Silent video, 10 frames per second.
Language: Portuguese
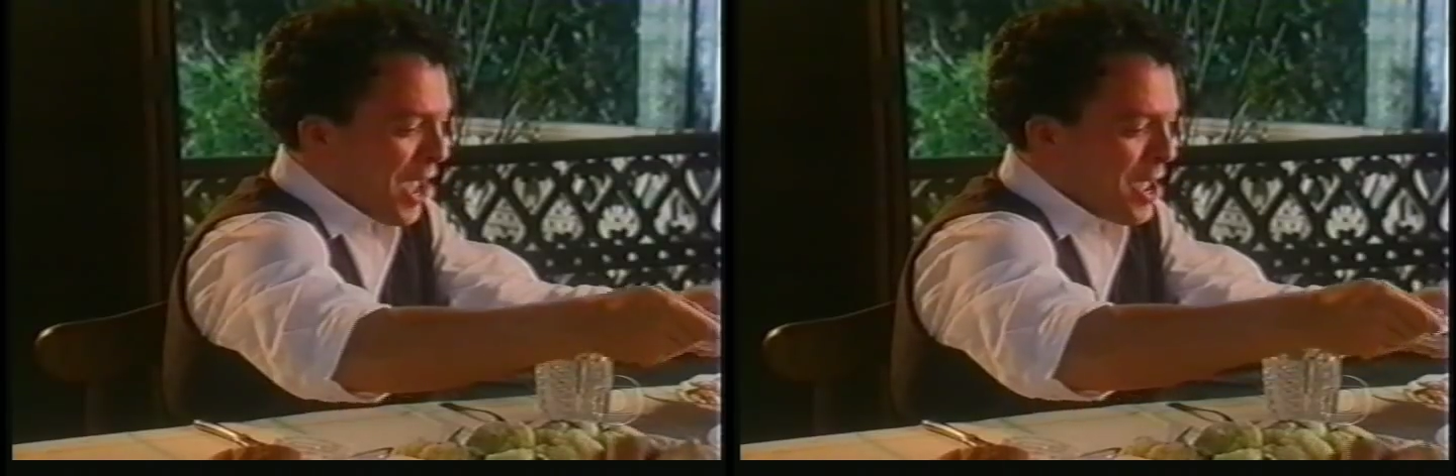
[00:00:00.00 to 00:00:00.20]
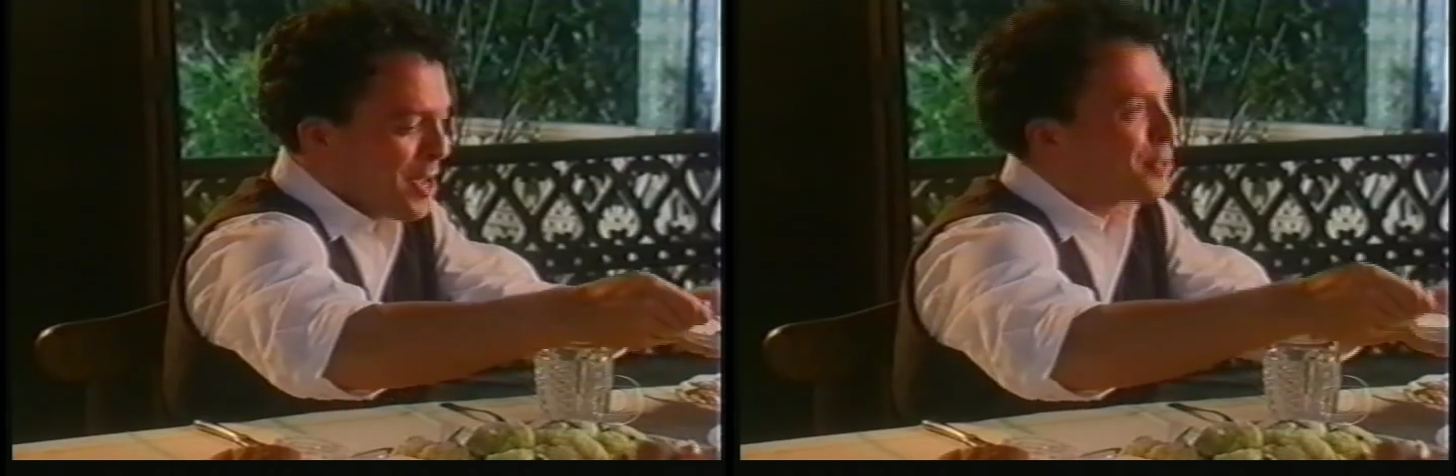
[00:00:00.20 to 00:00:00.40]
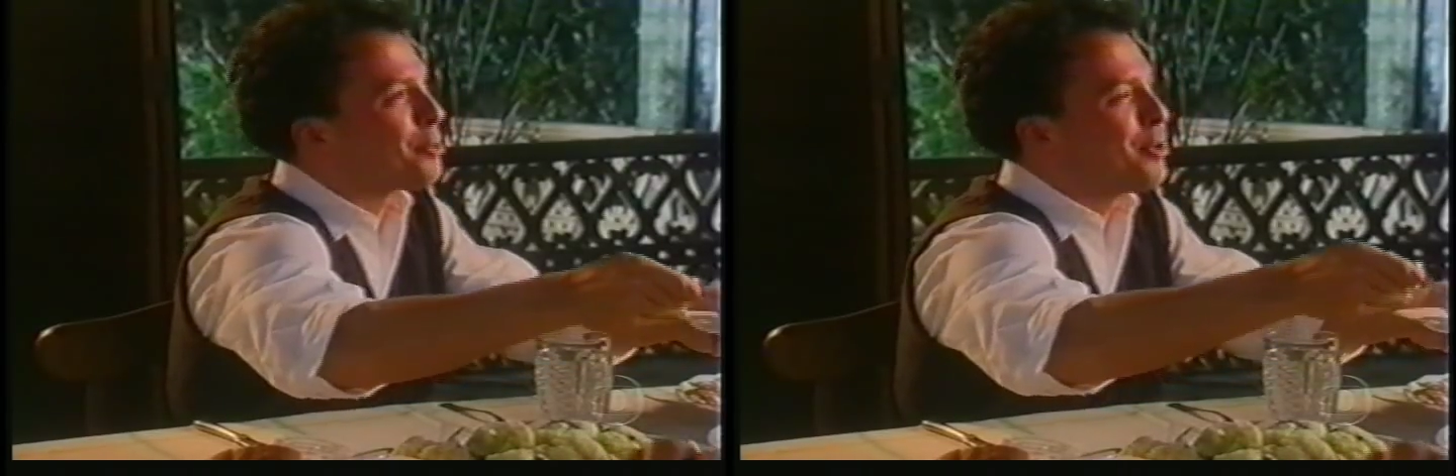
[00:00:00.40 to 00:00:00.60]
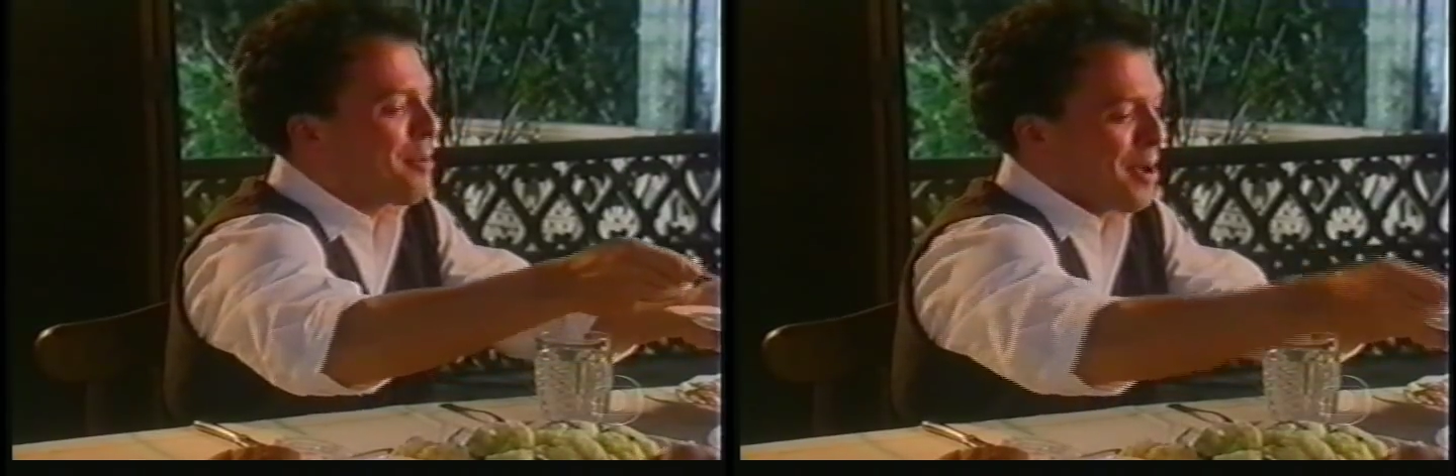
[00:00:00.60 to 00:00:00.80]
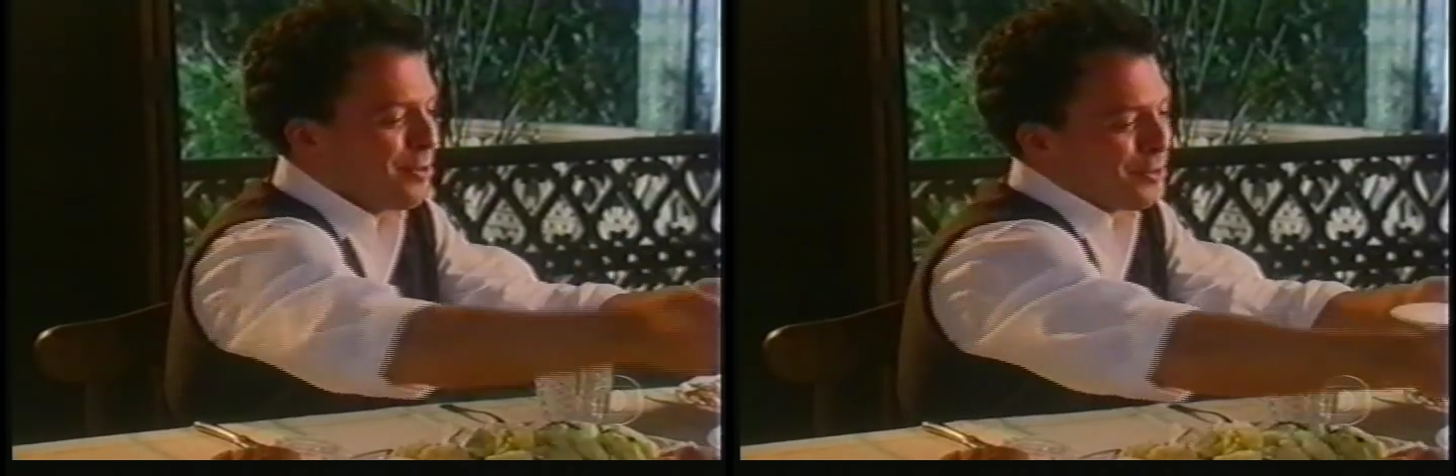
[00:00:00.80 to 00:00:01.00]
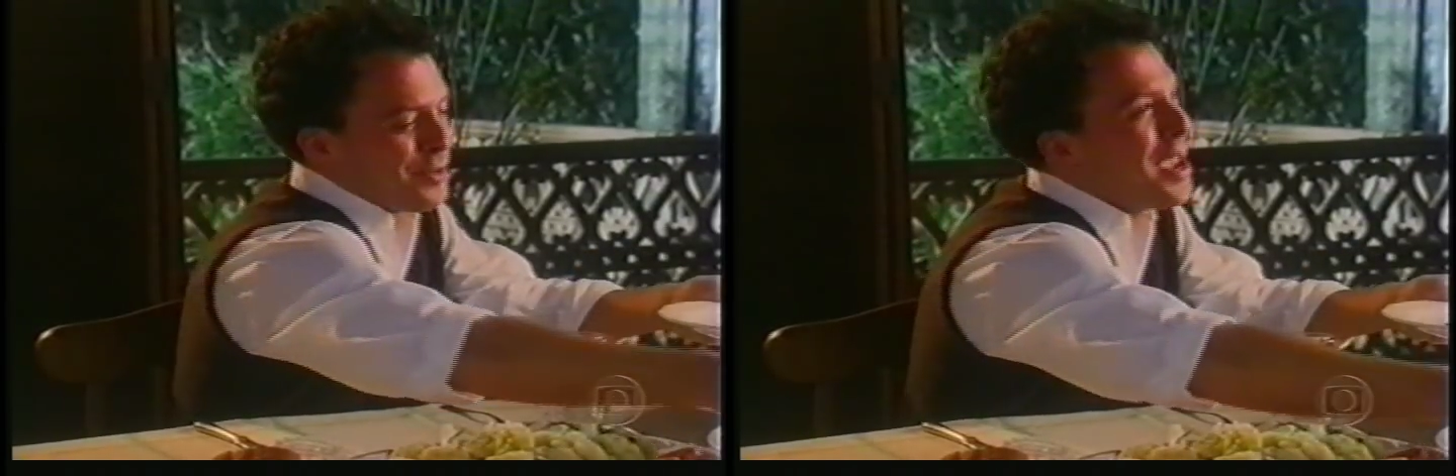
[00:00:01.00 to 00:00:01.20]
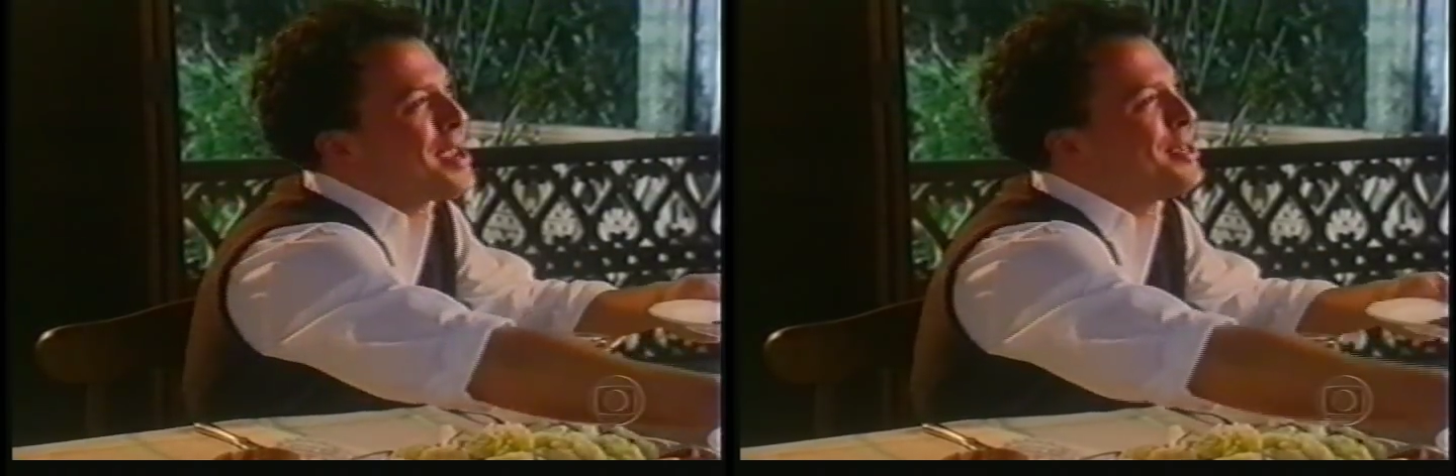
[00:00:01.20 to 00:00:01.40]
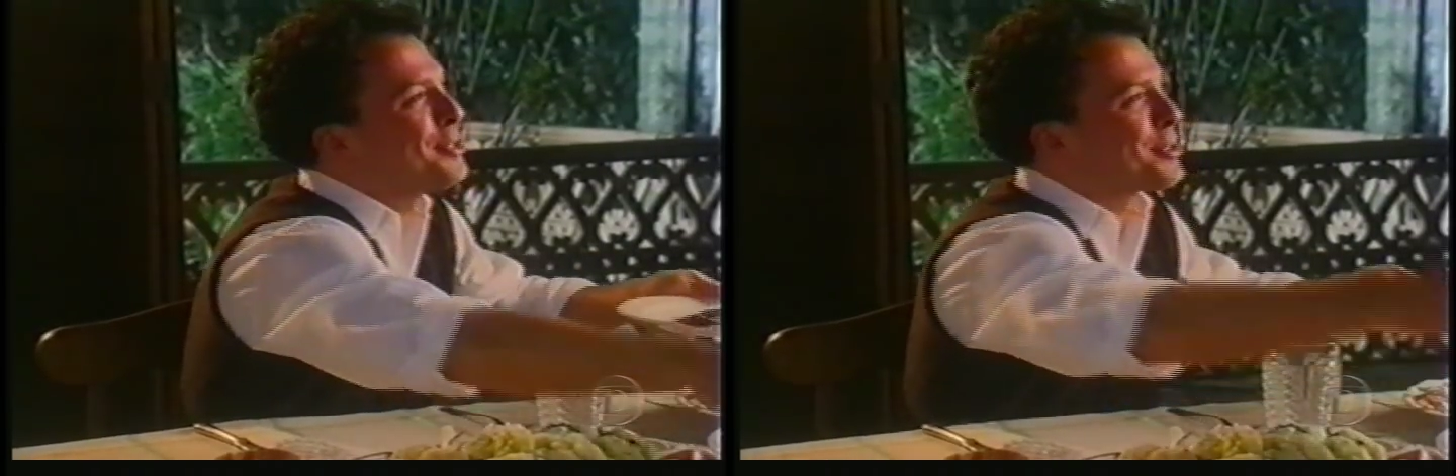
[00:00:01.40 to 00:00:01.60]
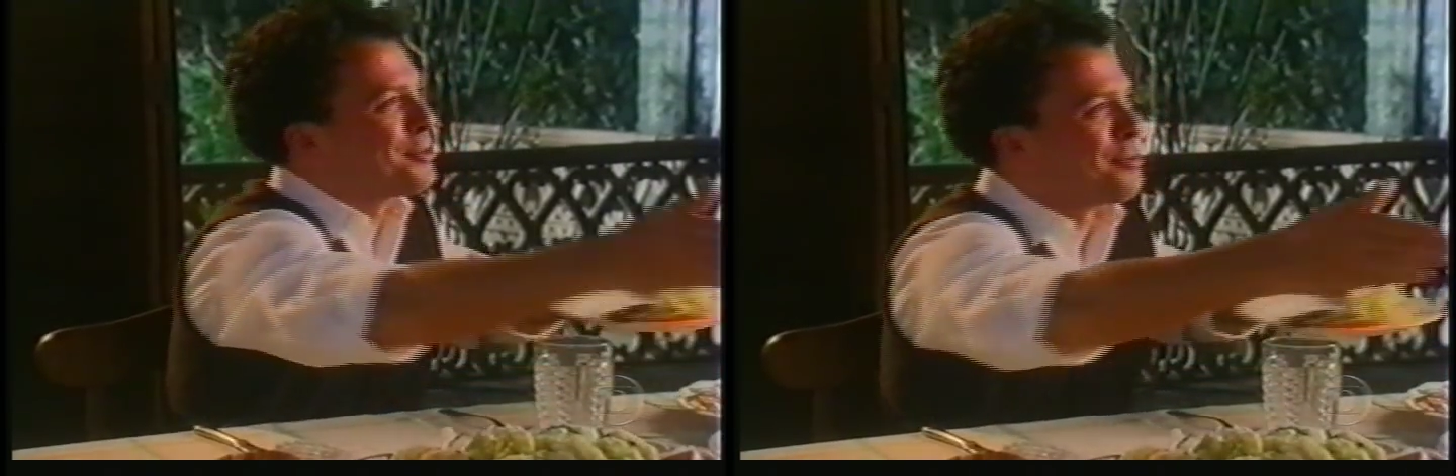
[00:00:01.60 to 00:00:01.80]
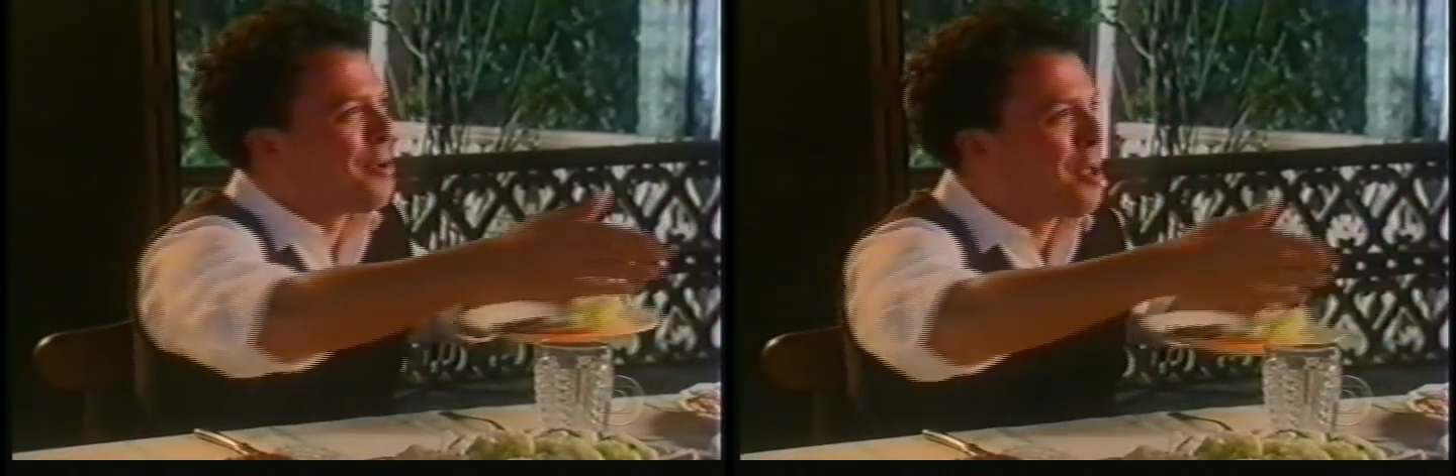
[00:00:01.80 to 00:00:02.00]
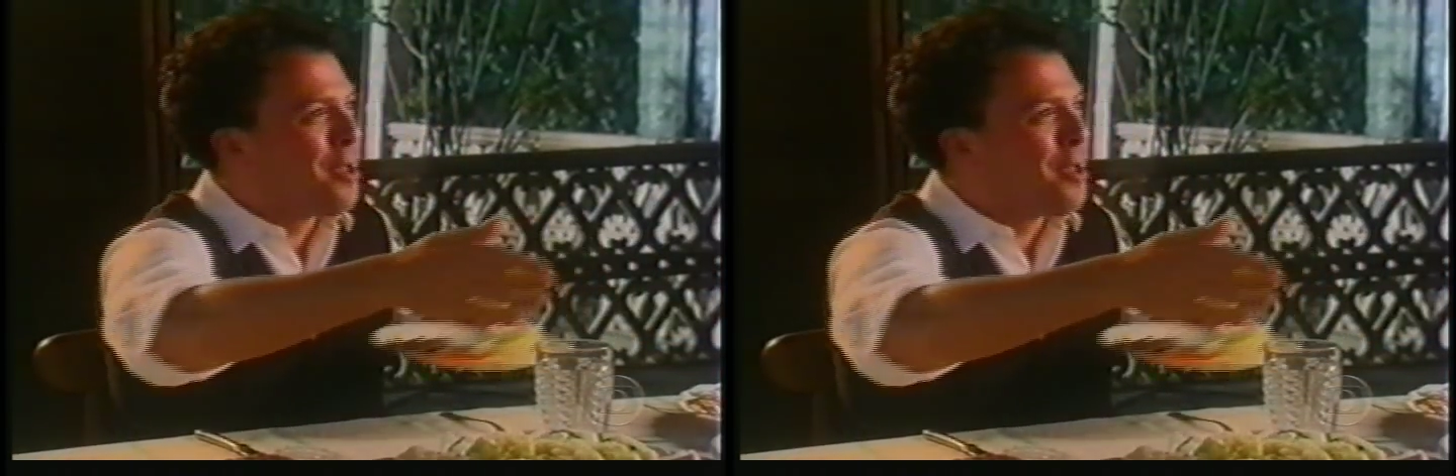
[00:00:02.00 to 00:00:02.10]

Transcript: que é isso, dona Mariusa? O que é isso?